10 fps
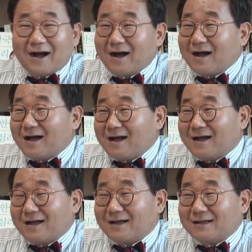
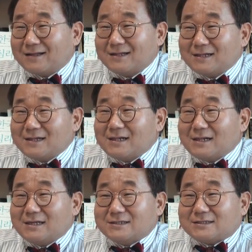아,
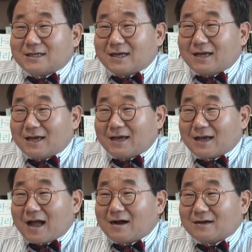
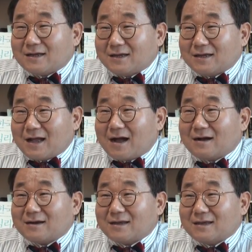이제 가을이
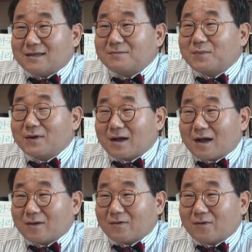가을이
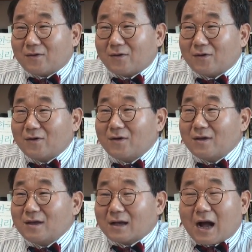깊어가고
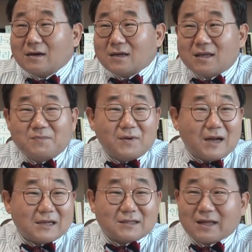가을이
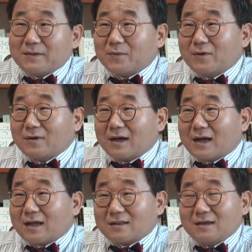깊어갈 때
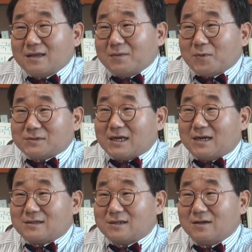뭔가 느낌 오지
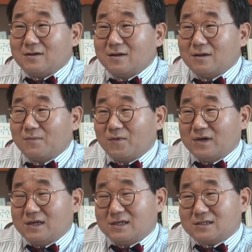않으세요
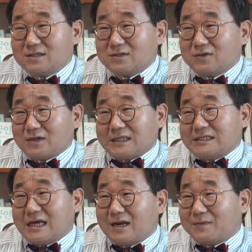본인이 스스로 어떤
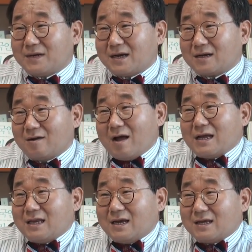사람이라는 걸
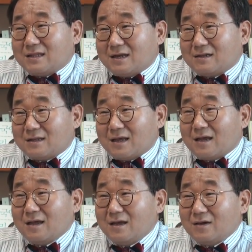확인하게 될
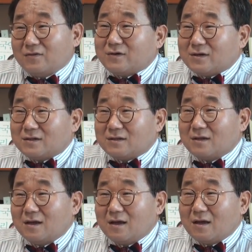때 우리는
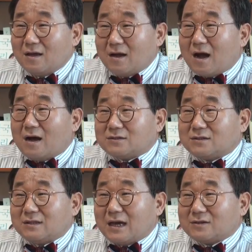아
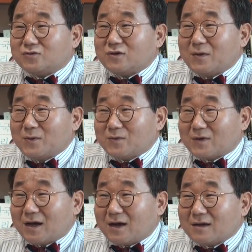내가
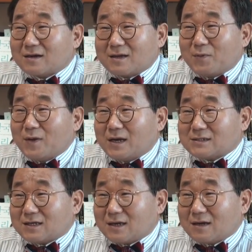추남이구나 이렇게
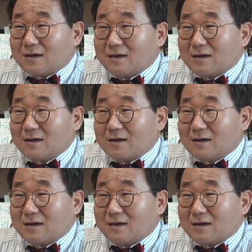표현하잖아요.